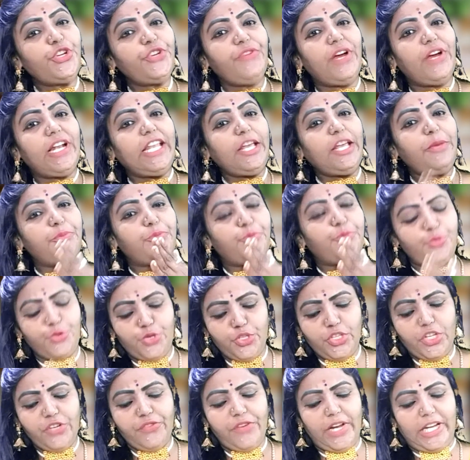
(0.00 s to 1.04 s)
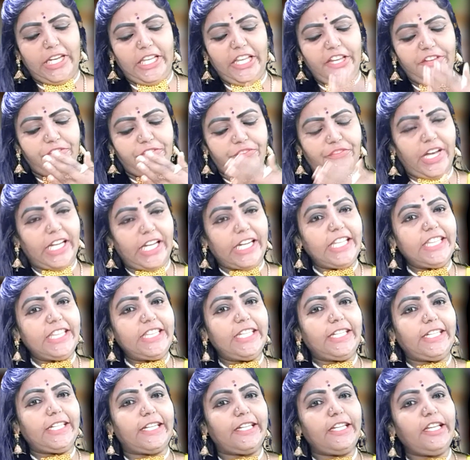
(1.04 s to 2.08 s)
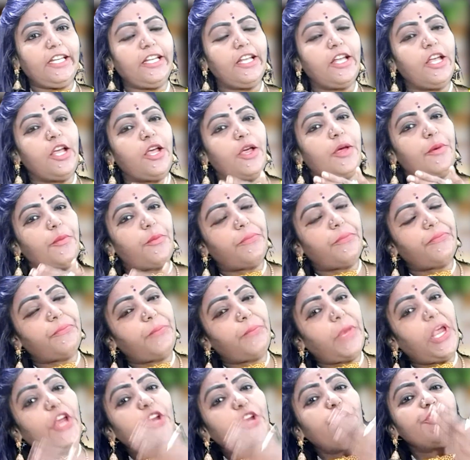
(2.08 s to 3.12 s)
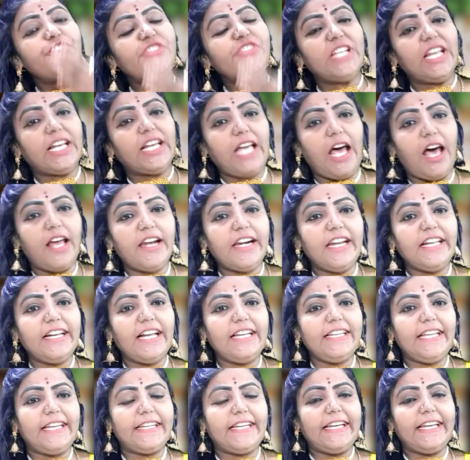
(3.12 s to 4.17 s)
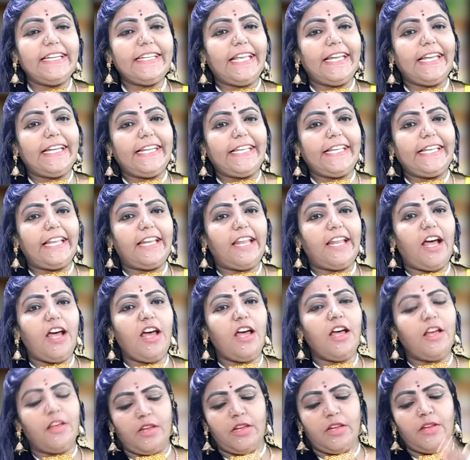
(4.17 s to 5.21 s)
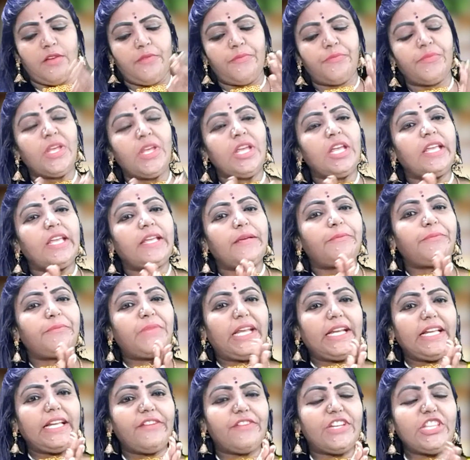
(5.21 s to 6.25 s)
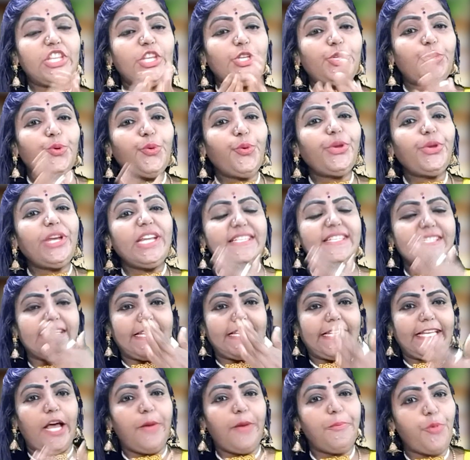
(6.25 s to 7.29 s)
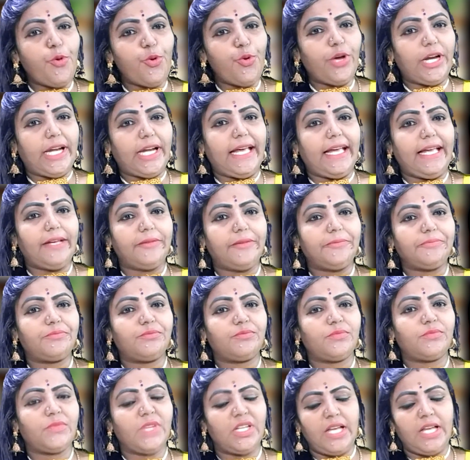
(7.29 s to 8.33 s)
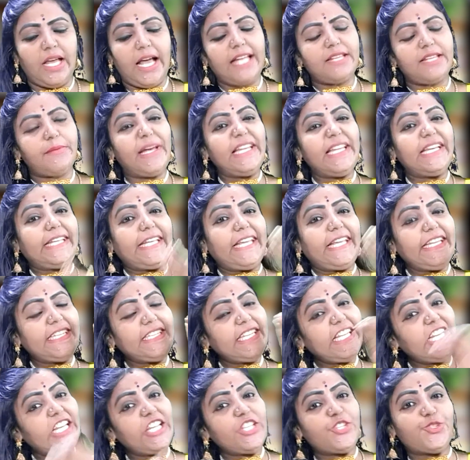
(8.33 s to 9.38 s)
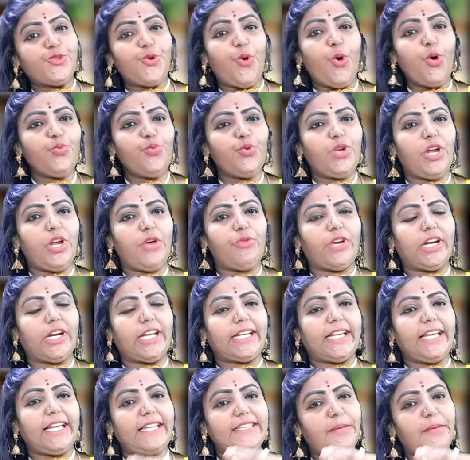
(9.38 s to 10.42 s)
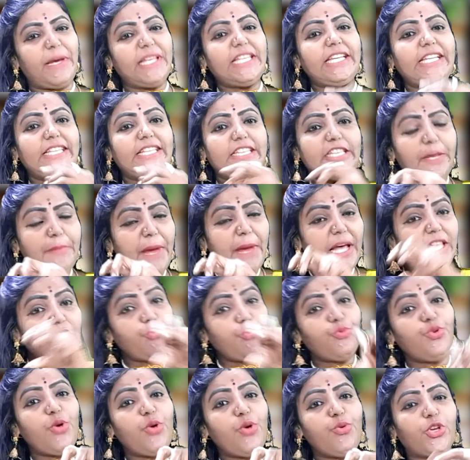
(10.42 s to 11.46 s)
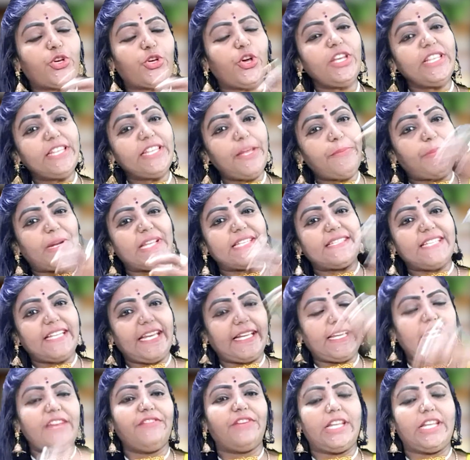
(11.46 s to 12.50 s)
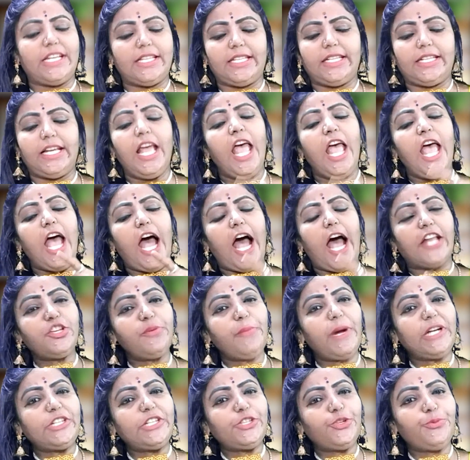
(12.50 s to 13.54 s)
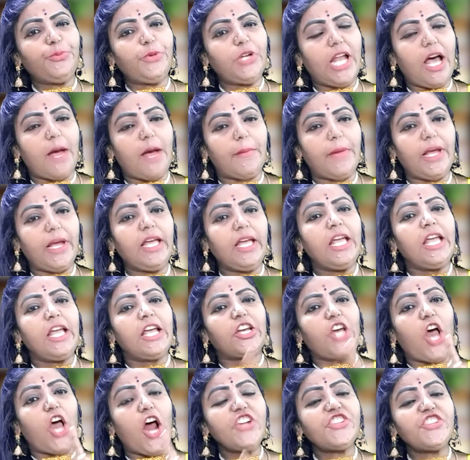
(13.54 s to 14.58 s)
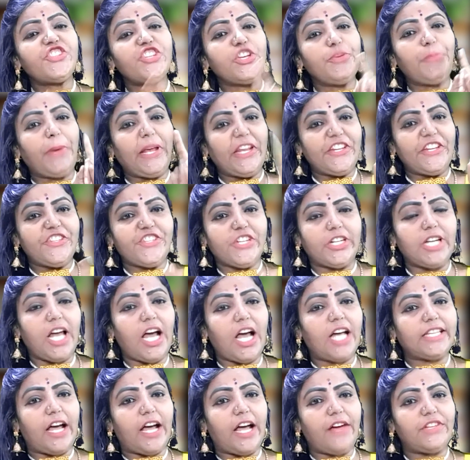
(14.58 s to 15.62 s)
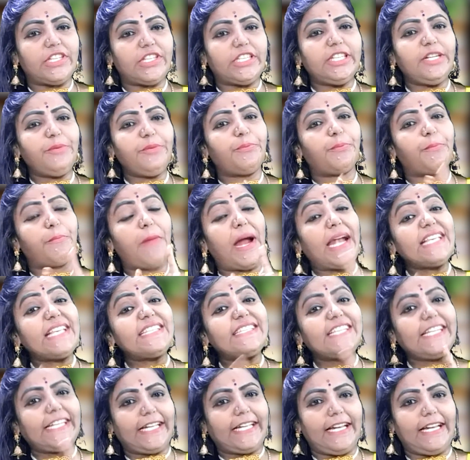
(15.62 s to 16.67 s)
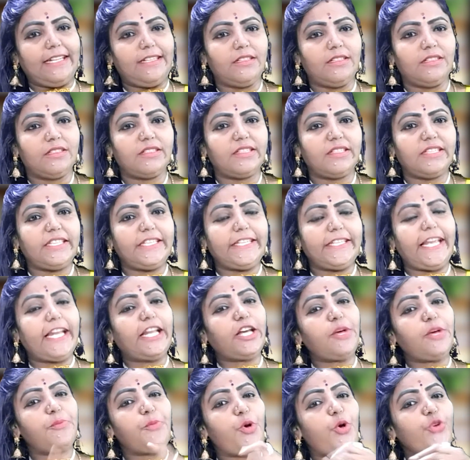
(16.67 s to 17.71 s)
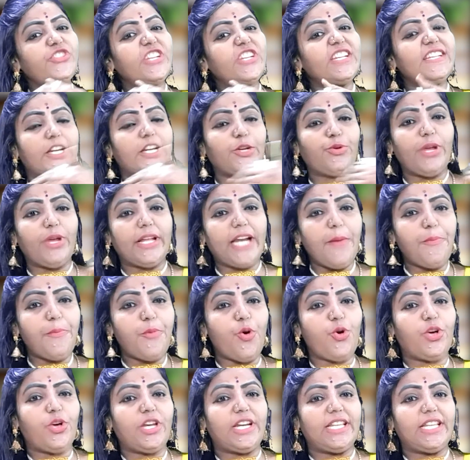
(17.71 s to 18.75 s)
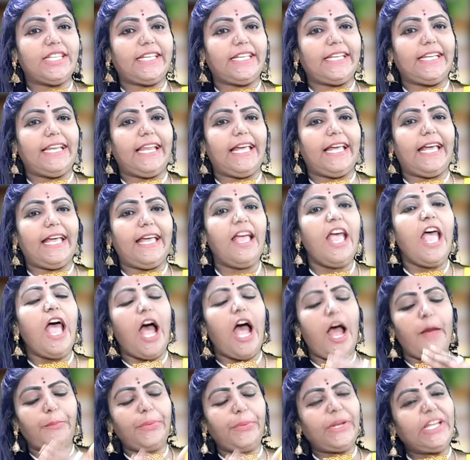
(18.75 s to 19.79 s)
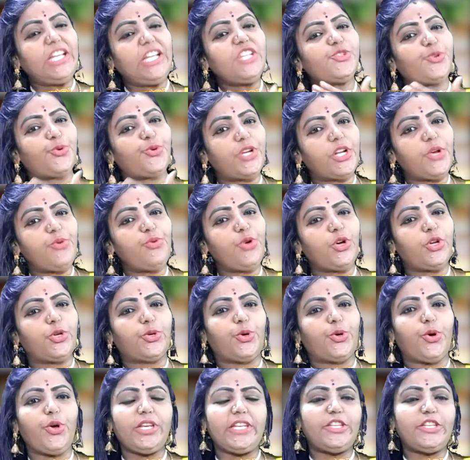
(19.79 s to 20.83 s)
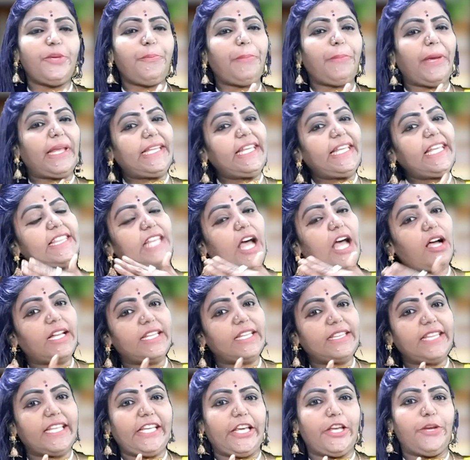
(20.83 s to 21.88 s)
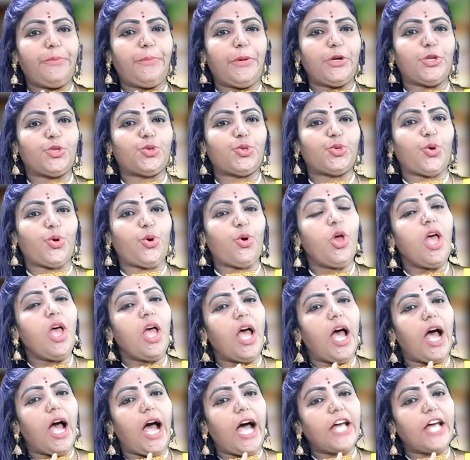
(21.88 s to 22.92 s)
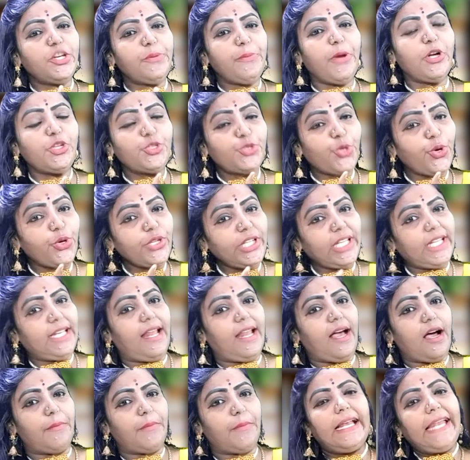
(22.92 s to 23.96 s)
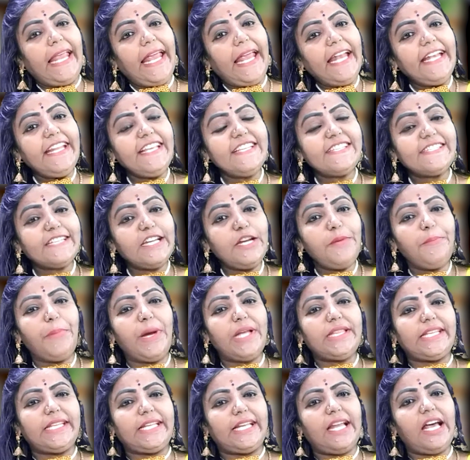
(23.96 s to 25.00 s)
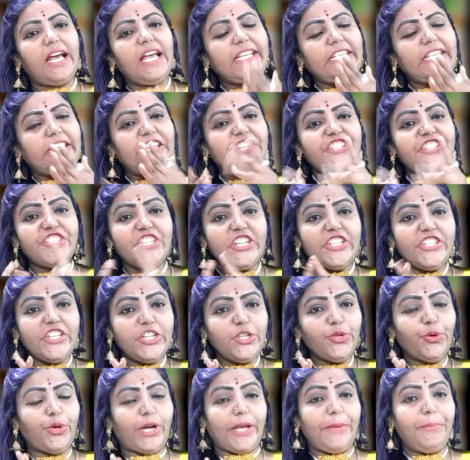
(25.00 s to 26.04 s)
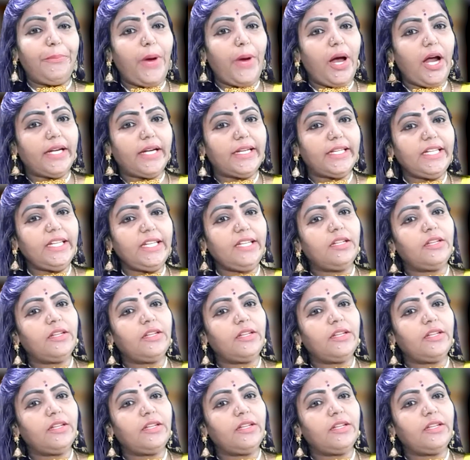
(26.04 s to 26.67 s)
வலி முதுகு வலி வர்றதுக்கு மேலும் சில காரணங்கள் என்னன்னு கேட்டீங்கன்னா எனக்கு வந்து யூரின் சரியா போகல அது மாதிரி கிட்னில ஸ்டோன் உள்ளவங்களுக்கு இந்த மாதிரி இந்த மாதிரி உள்ளவங்களுக்கும் இந்த பிரச்சனைகள் வருது அது மட்டும் இல்லாம கான்ஸ்டிபேஷன் அதாவது மலச்சிக்கல் எனக்கு மோஷன் ரெகுலரா போகிறது இல்லை அப்படின்னு சொல்றவங்களுக்கும் இது பெரிய தாக்கத்தை ஏற்படுத்தும் அது மட்டும் இல்லாம லேடிஸ்க்குன்னு பாத்தீங்கன்னா ஈஸ்ட்ரஜன் குறைபாடு